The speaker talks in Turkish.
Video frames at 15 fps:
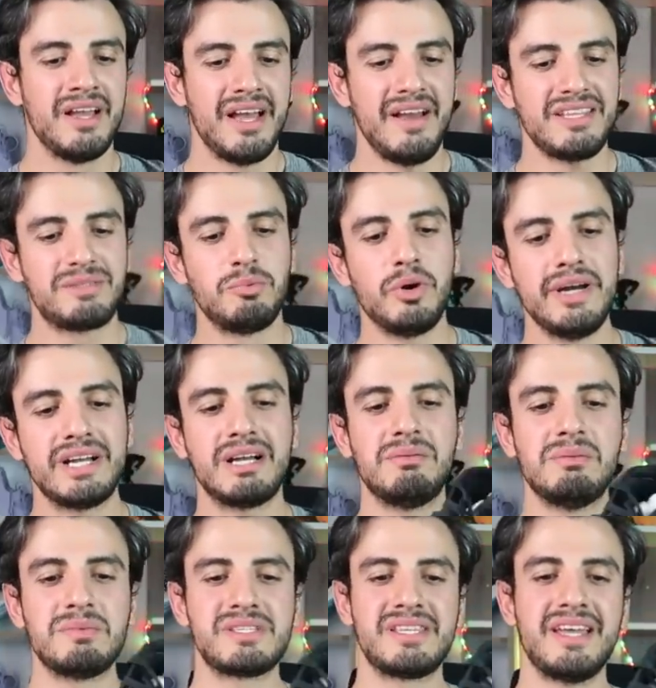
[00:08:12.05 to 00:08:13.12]
Evet bu
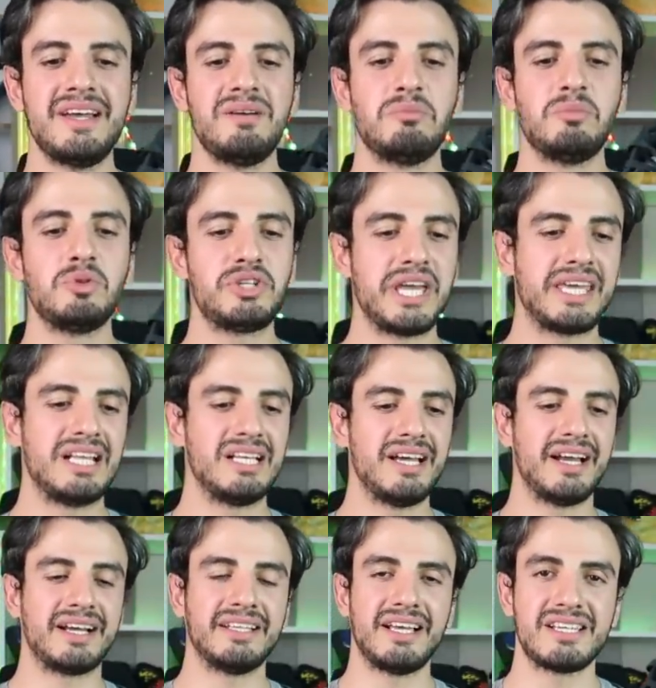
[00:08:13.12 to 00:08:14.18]
ayakkabımız da bu şekilde
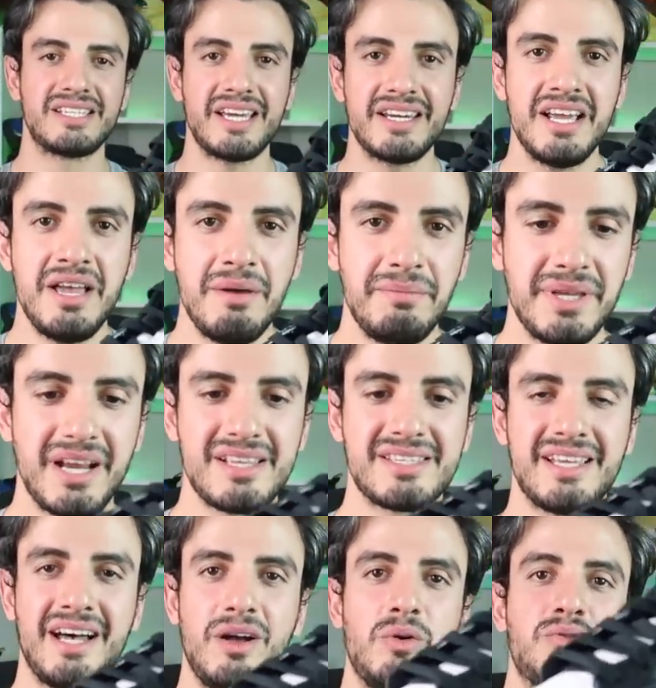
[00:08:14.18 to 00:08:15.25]
arkadaşlar. Biraz
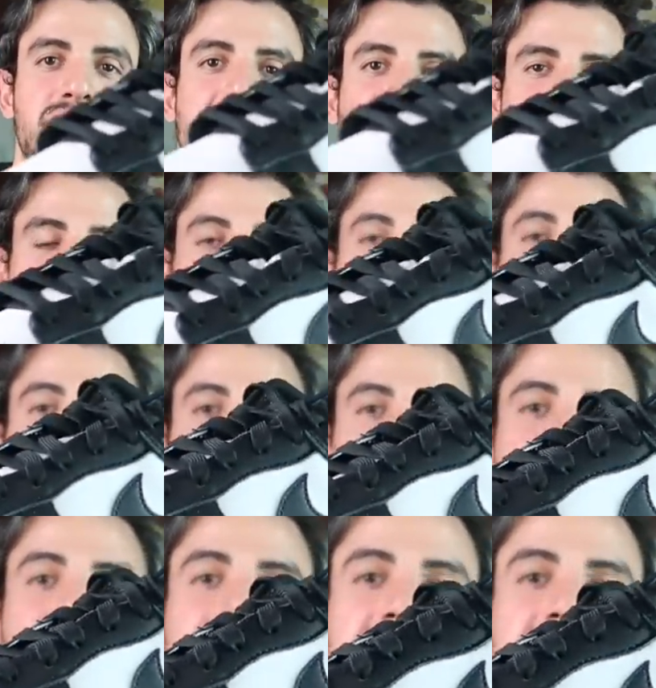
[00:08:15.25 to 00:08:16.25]
daha özelliklerine bakalım.